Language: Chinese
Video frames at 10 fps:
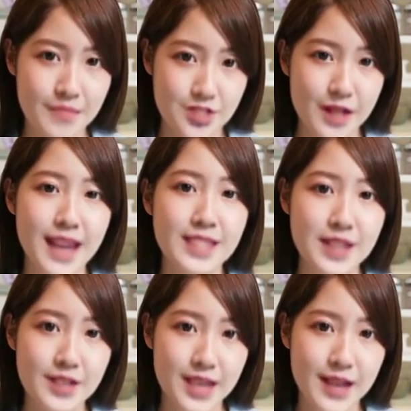上赛
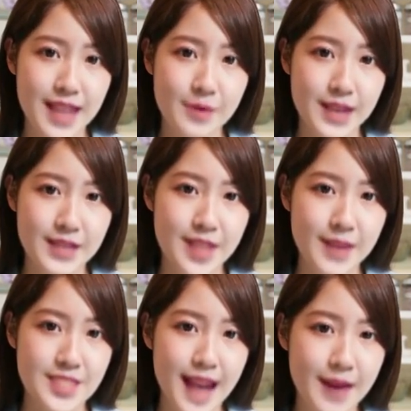季德约在未能
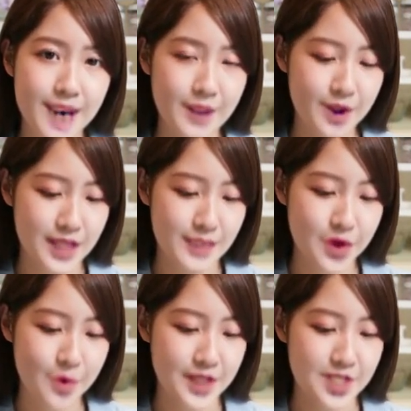参加澳网与
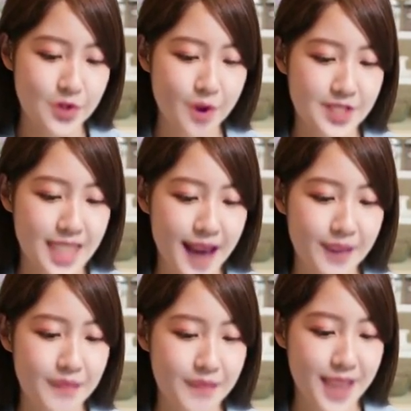美网的情况下，
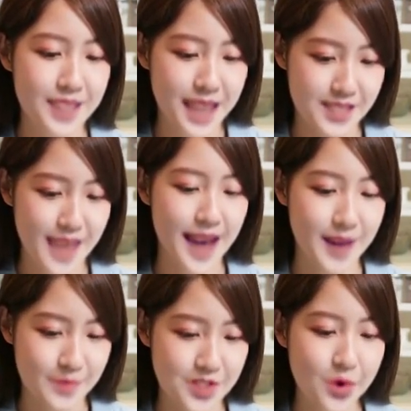单赛季拿
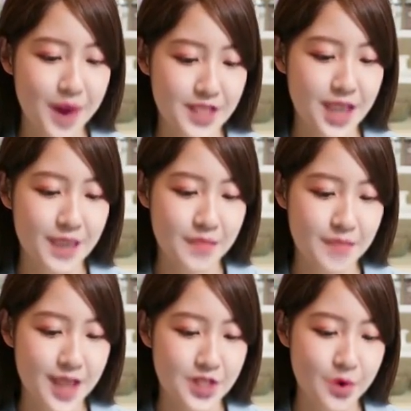到五座冠军，
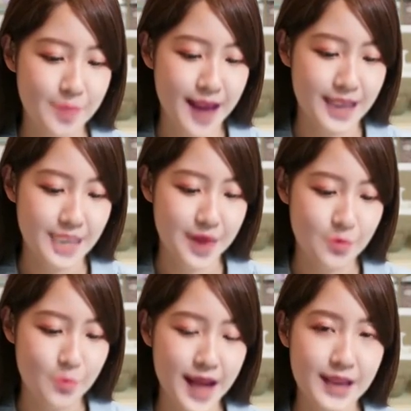年终排名第
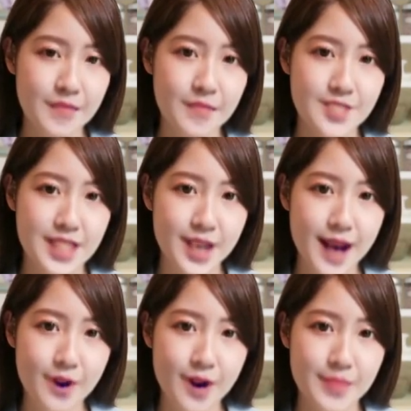五位。今年
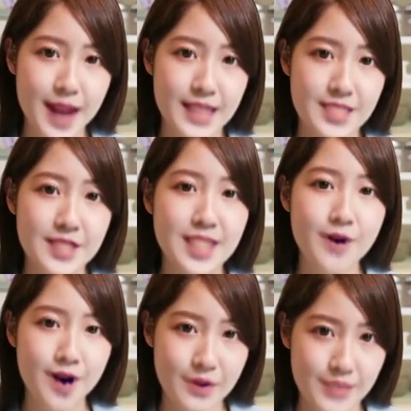澳网他也将向
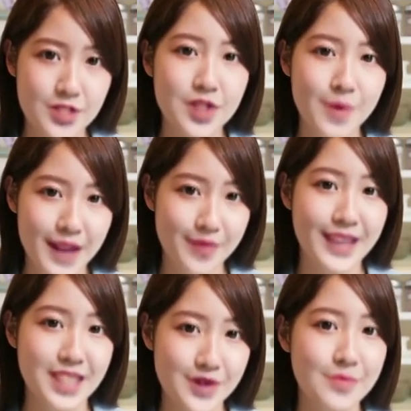澳网第十冠发
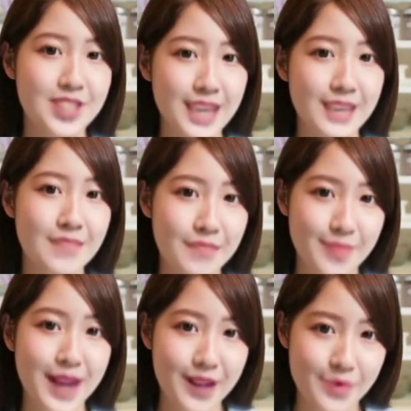起冲击。
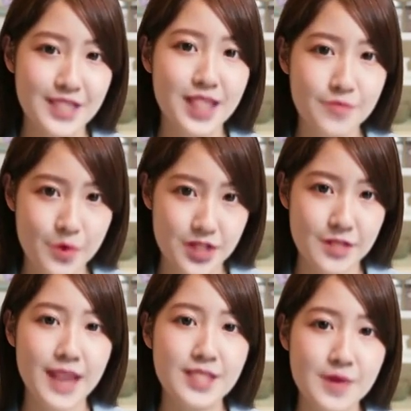雷德韦杰夫上
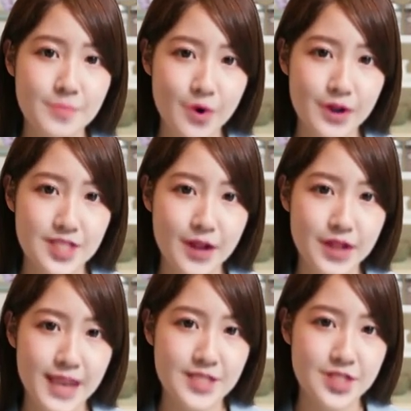赛季末遭
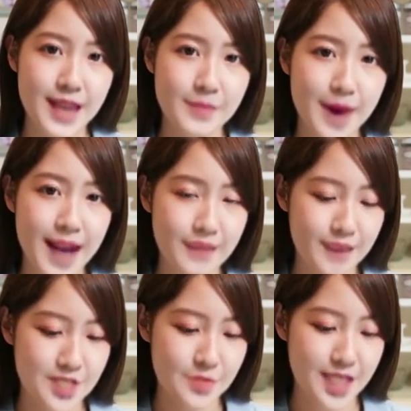遇了四连败，
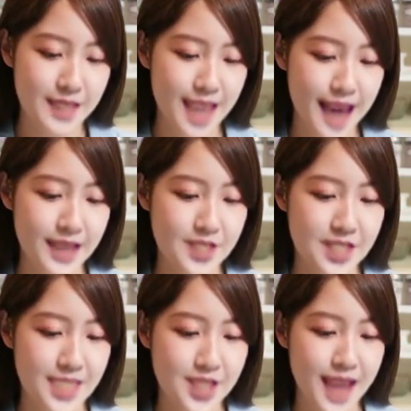总决赛连续
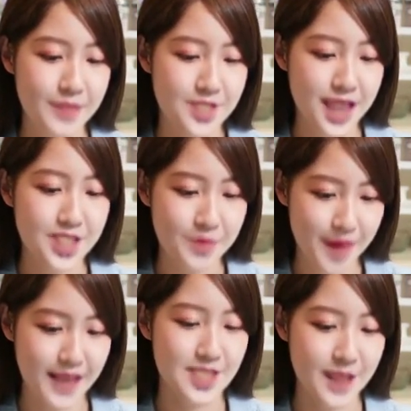三场决胜
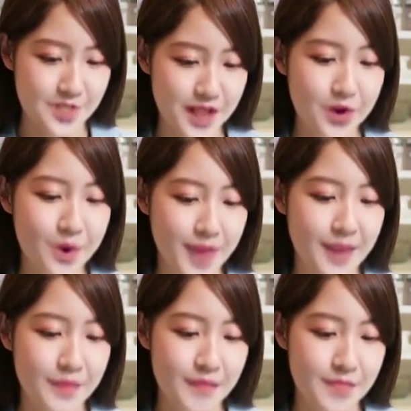盘抢七落败。